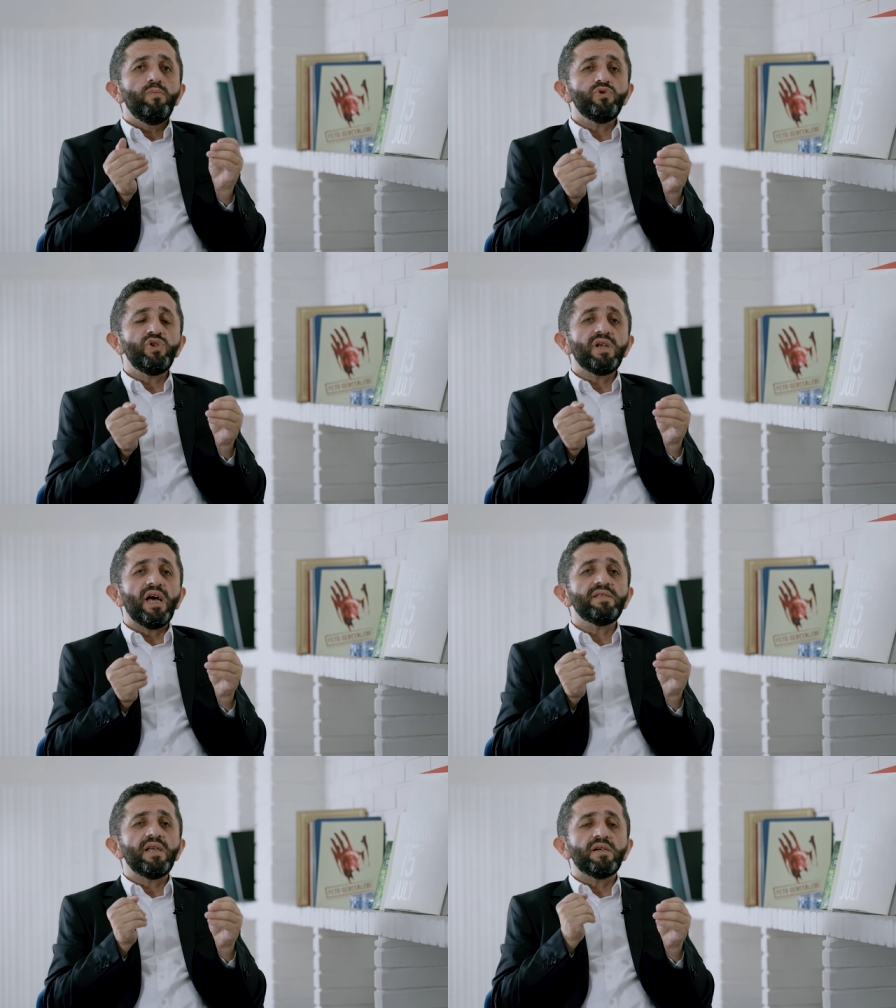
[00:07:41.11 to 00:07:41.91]
Bu
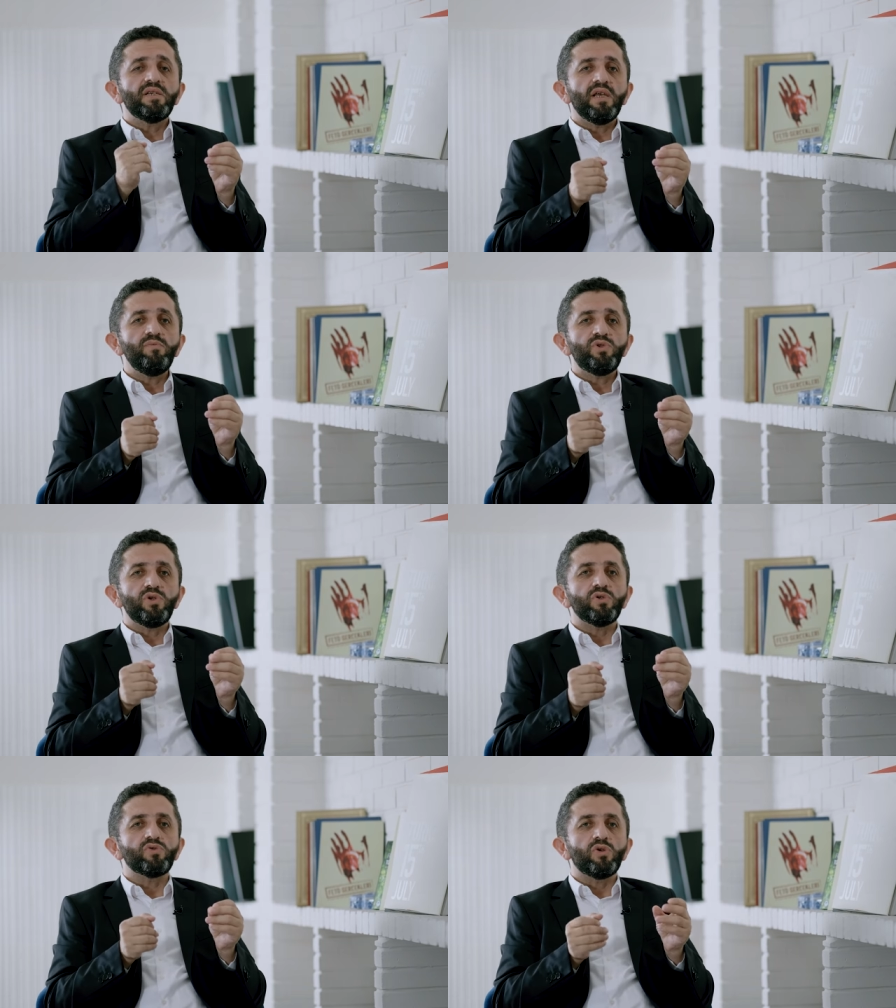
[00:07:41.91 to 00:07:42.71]
suikastten kısa bir
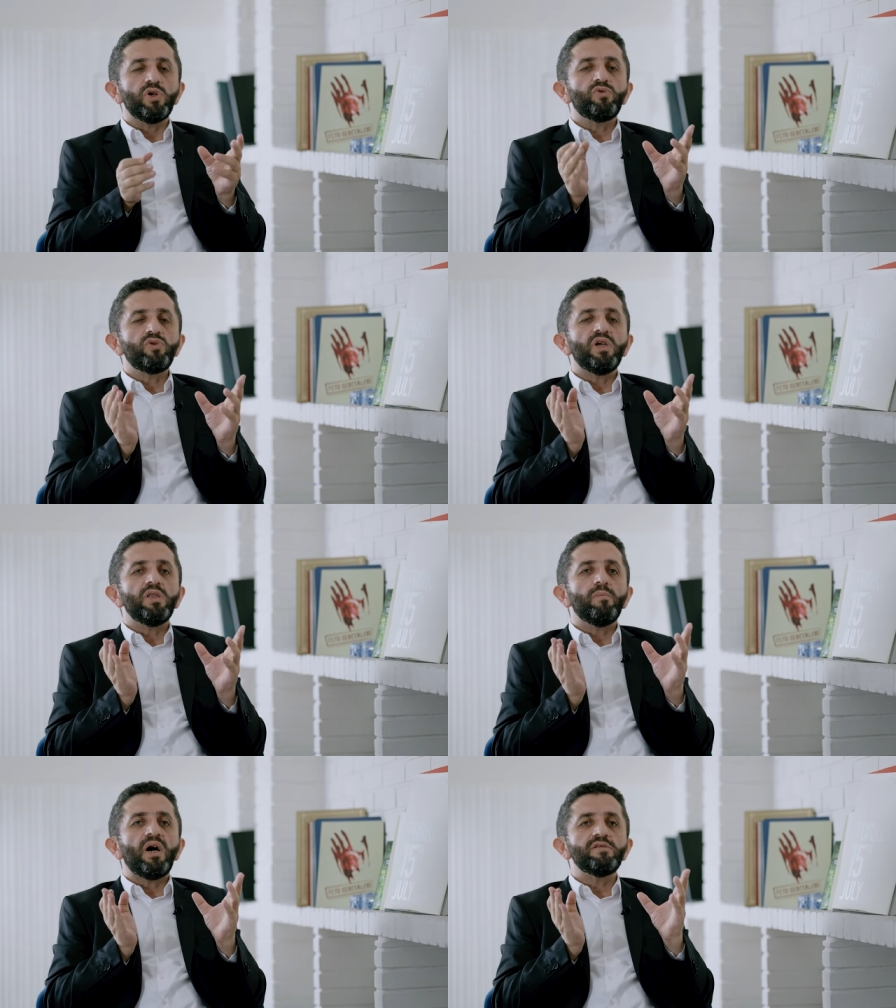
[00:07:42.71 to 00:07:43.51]
süre sonra
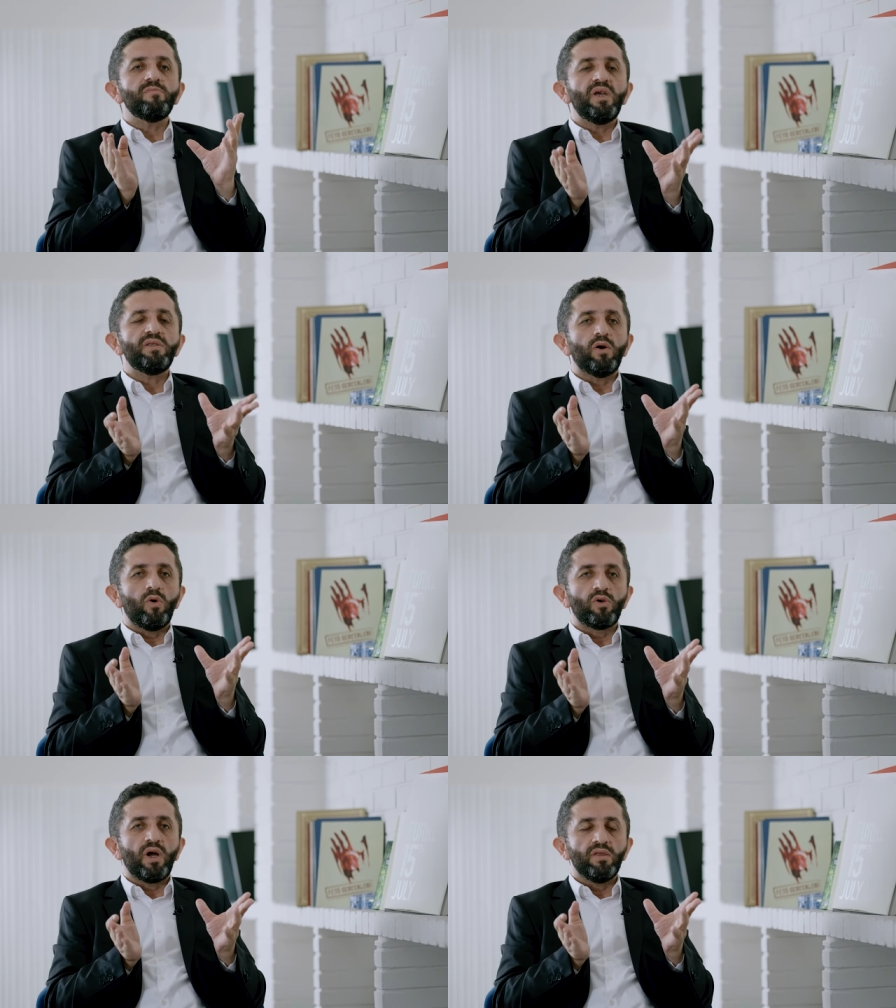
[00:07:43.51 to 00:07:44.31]
Türkiye'de bazı medya
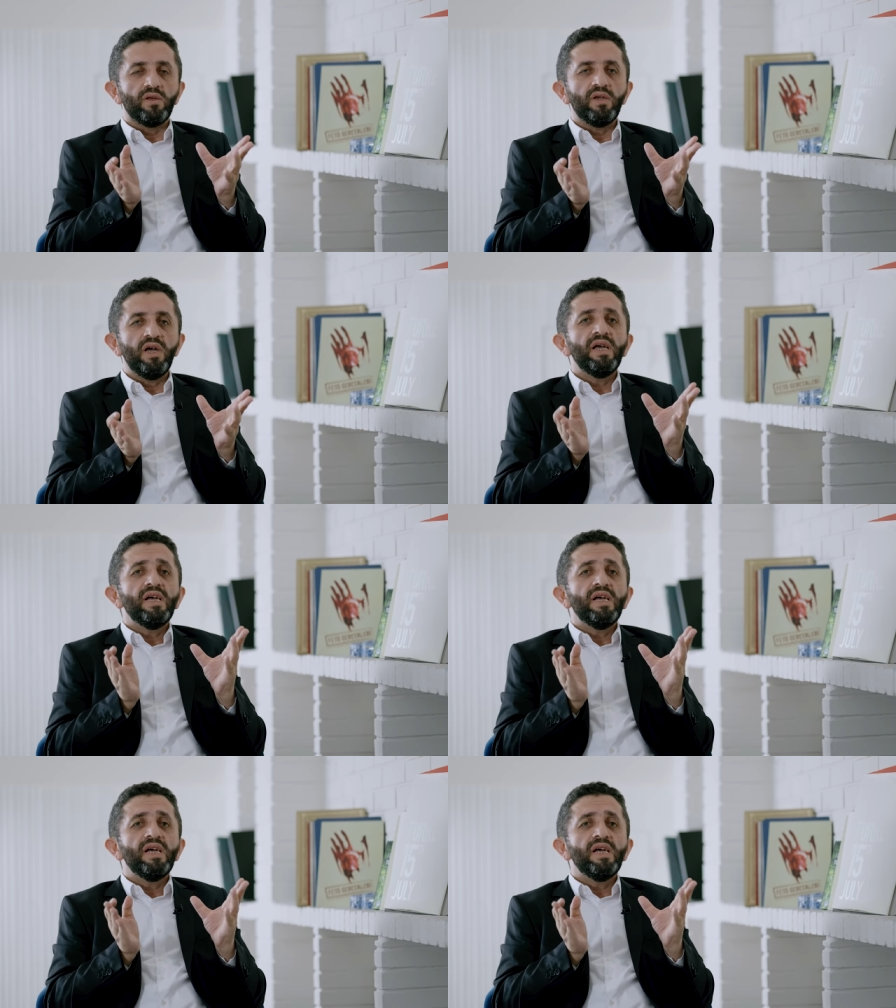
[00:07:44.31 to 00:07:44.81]
organları